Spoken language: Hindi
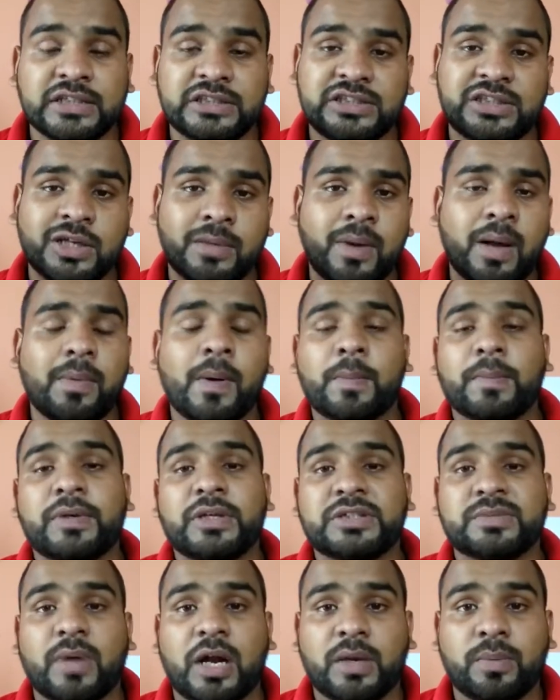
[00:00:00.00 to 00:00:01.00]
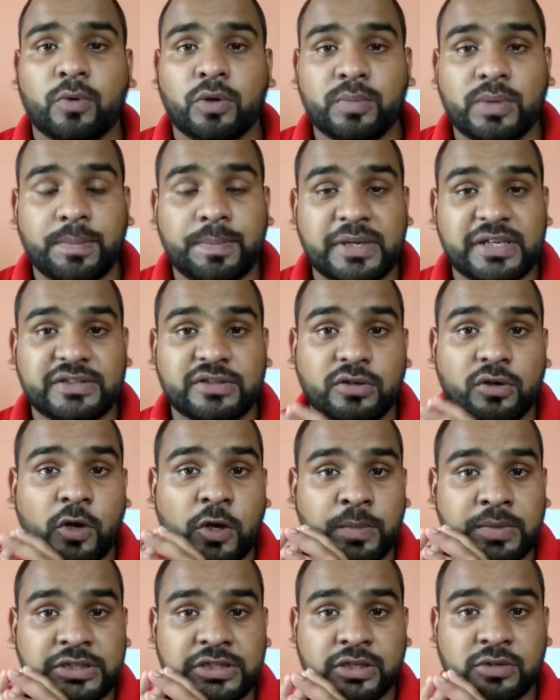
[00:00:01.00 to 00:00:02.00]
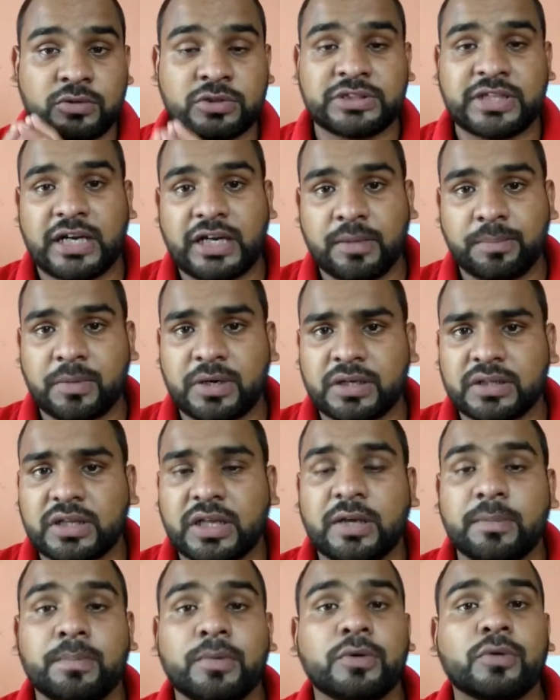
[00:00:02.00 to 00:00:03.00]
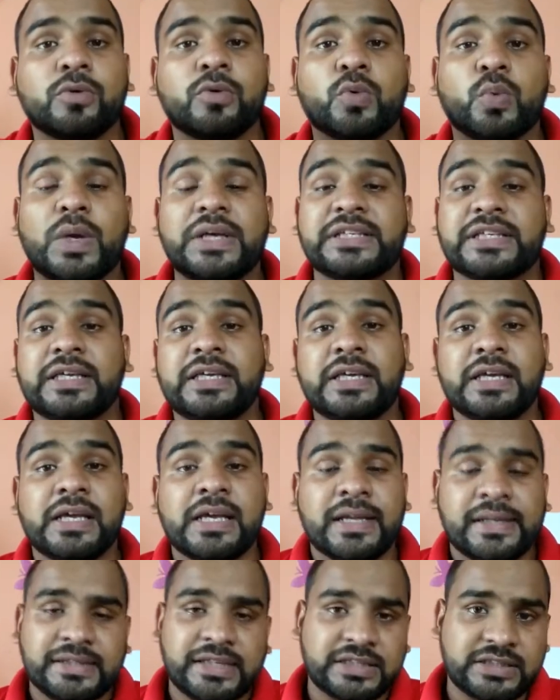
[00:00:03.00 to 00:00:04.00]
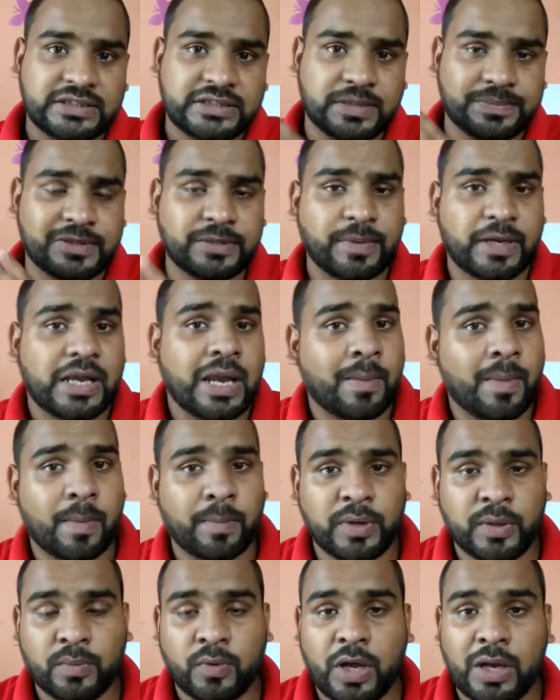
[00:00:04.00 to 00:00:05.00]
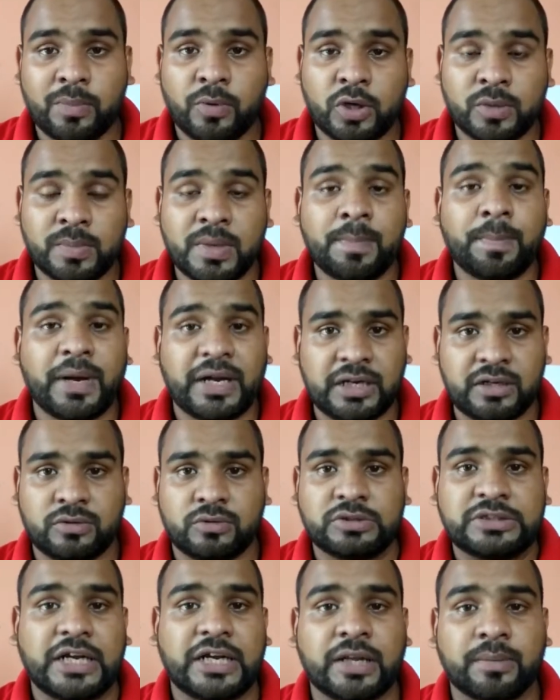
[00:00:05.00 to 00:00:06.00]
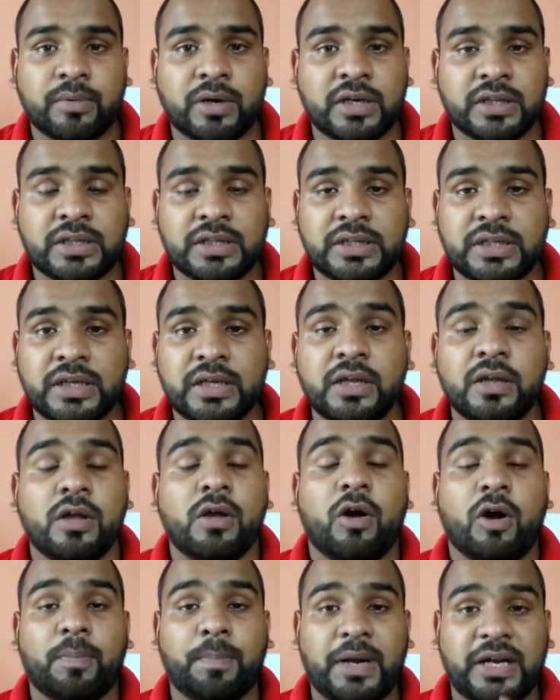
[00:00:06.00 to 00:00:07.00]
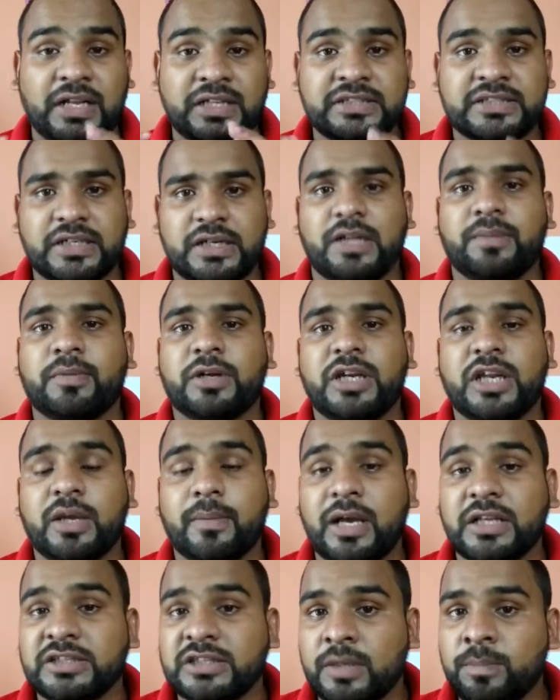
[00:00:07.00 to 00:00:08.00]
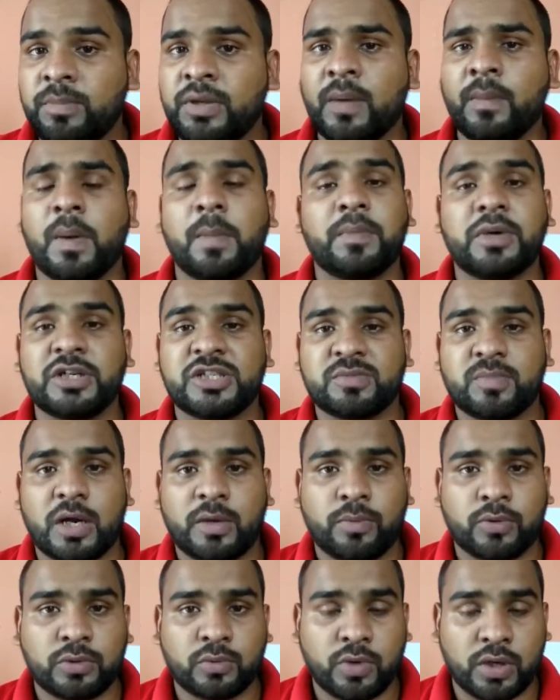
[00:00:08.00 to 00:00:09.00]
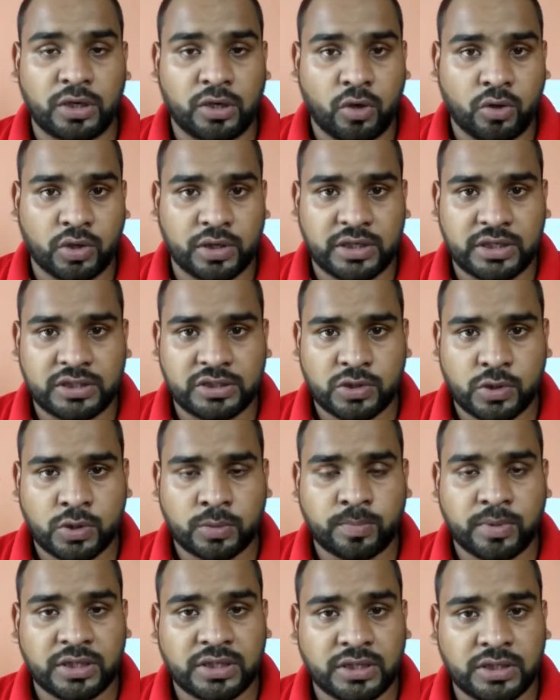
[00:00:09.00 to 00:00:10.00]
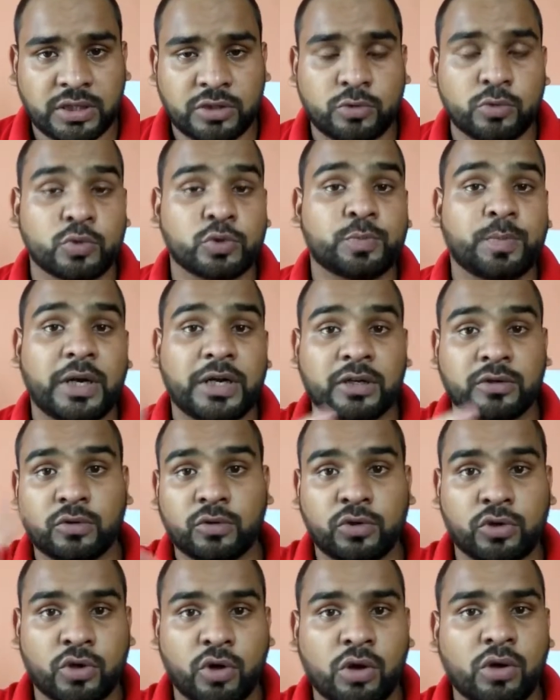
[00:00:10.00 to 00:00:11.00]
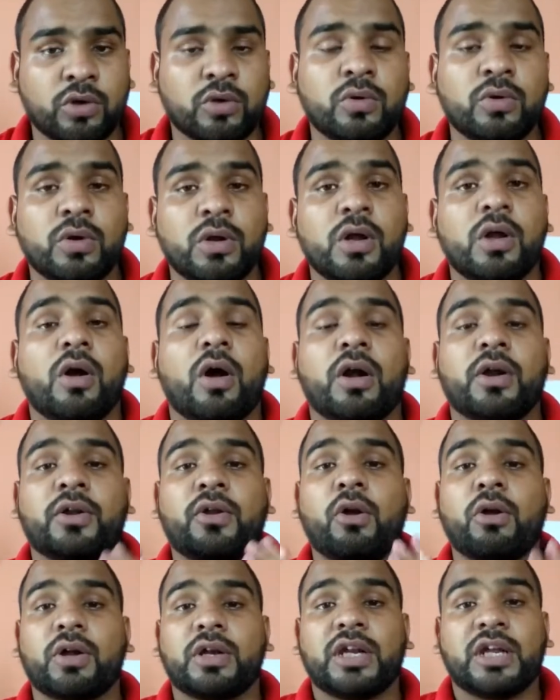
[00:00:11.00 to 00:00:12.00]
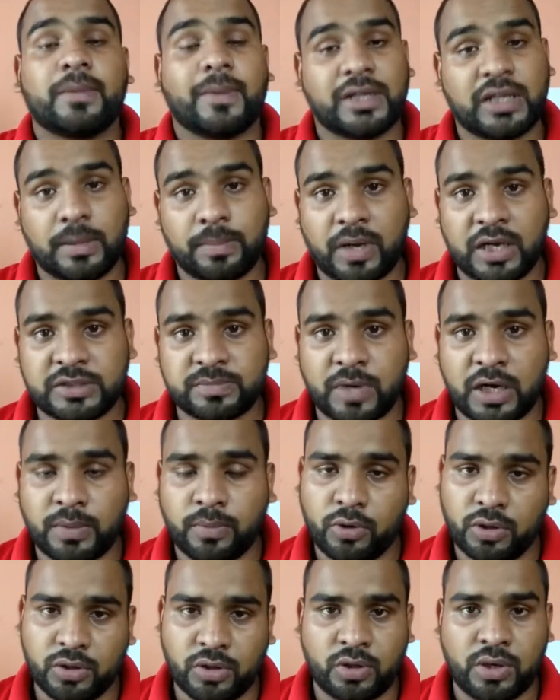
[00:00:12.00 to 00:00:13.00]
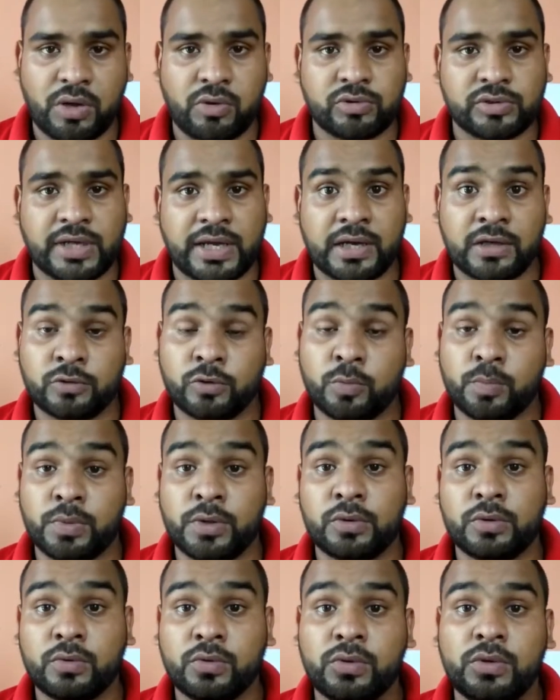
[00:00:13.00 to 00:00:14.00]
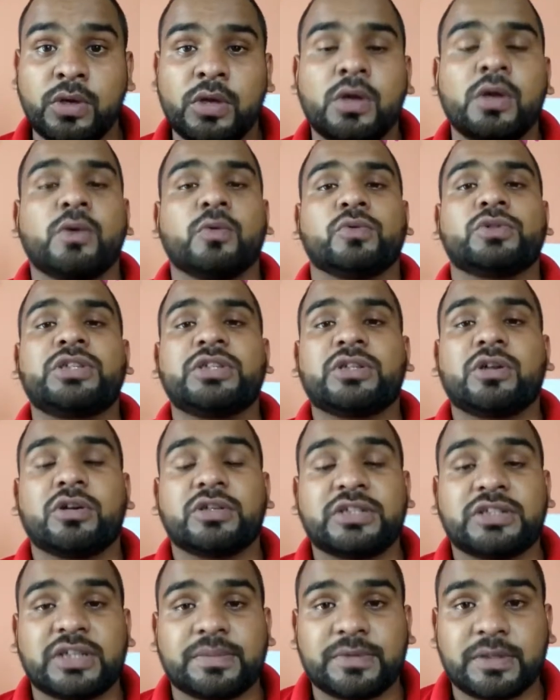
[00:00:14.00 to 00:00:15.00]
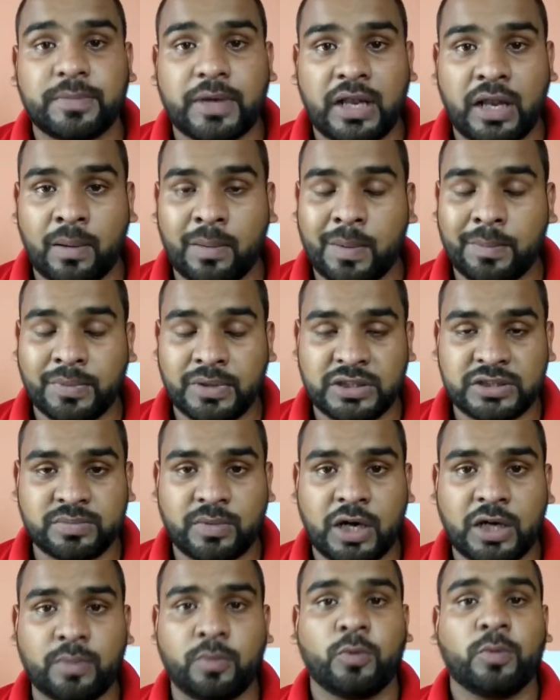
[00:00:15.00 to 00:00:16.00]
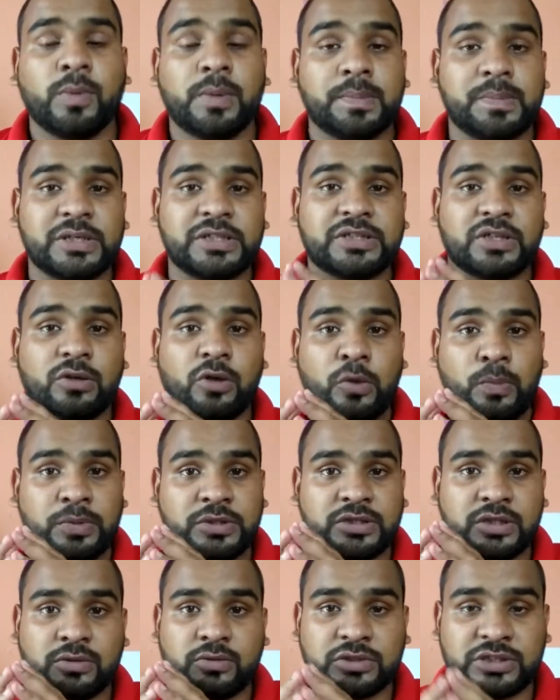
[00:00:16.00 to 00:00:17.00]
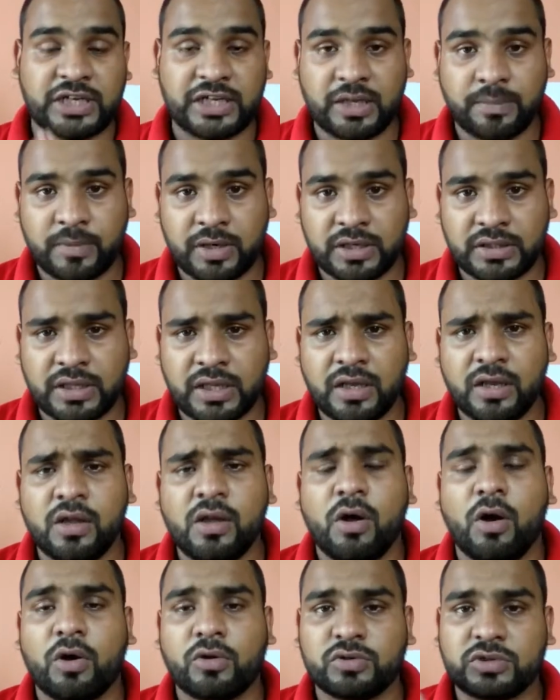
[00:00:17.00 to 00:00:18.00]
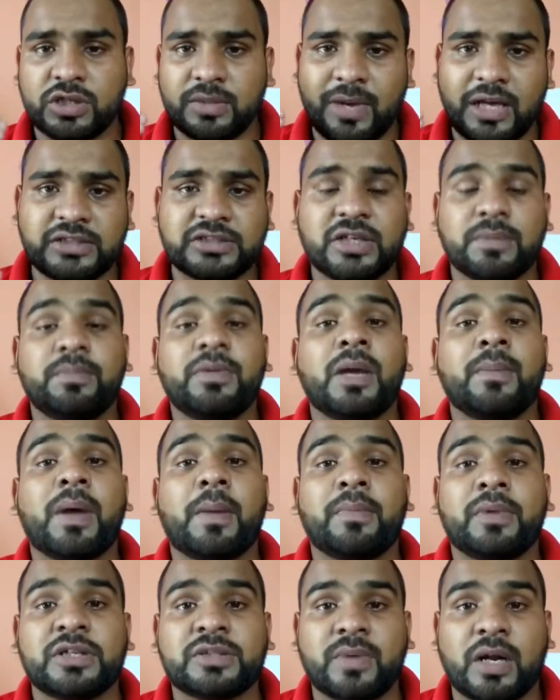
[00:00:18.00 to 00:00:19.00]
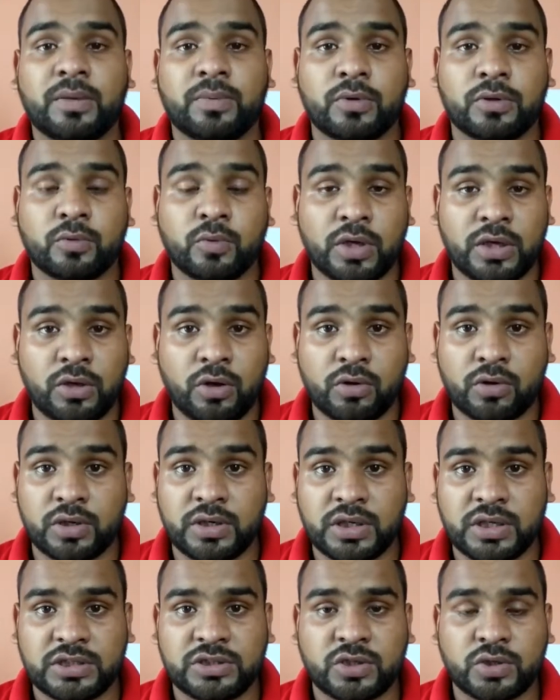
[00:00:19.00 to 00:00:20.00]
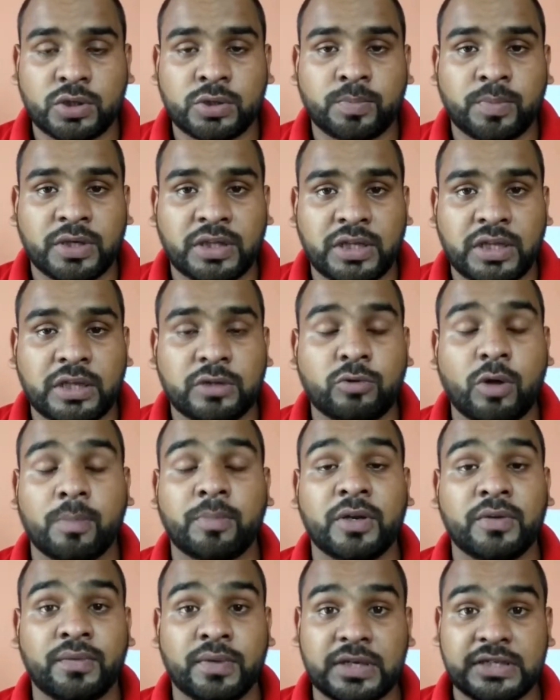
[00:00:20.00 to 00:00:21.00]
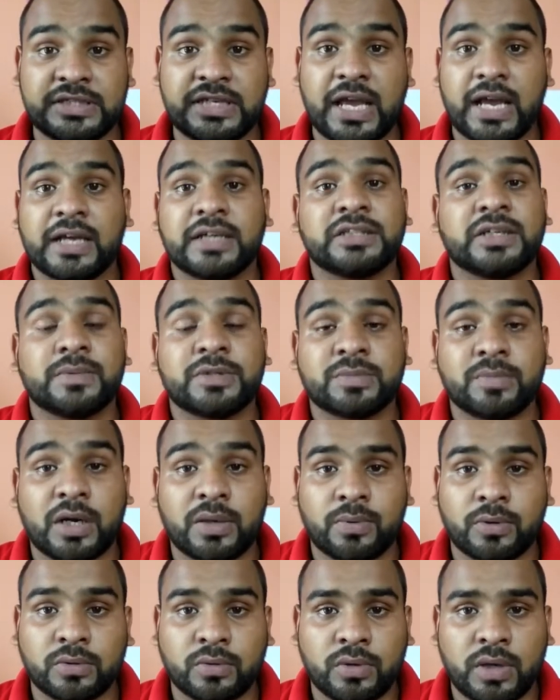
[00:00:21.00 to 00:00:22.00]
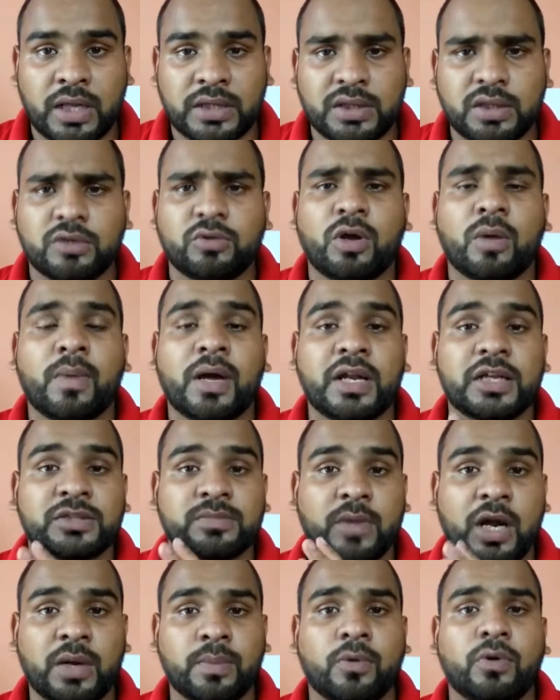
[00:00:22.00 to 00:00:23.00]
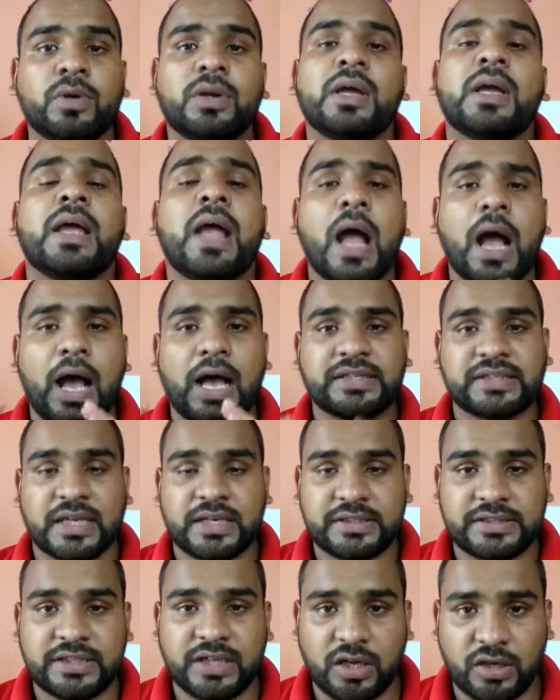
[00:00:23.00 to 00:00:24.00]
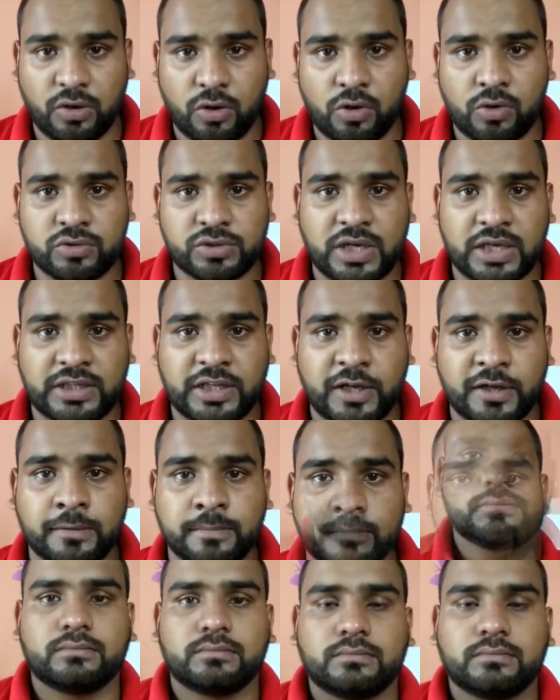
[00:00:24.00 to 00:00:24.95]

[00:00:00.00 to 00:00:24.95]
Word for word: जब आप अपने स्मार्टफोन में फेस अनलॉक फीचर को सेटअप करते हैं बिल्कुल वैसे ही जैसे सबसे पहले हम अपने मोबाइल फोन में पैटर्न को सेटअप करते थे और पैटर्न सेटअप करने के बाद जब भी हम अपने स्मार्टफोन को अनलॉक करने की जरूरत पड़ती थी तो उस पैटर्न को ड्रॉ करो और ड्रॉ करने के बाद आपका स्मार्टफोन अनलॉक हो जाएगा तो बिल्कुल उसी तरह से सबसे पहले हम अपने स्मार्टफोन में फेस अनलॉक फीचर को सेटअप करते हैं और उसके बाद जब भी हम अपने स्मार्टफोन को अनलॉक करने की जरूरत पड़ती है तो अपने फेस के आगे जब स्मार्टफोन को लाते हैं तो हमारा स्मार्टफोन आसानी से अनलॉक हो जाता है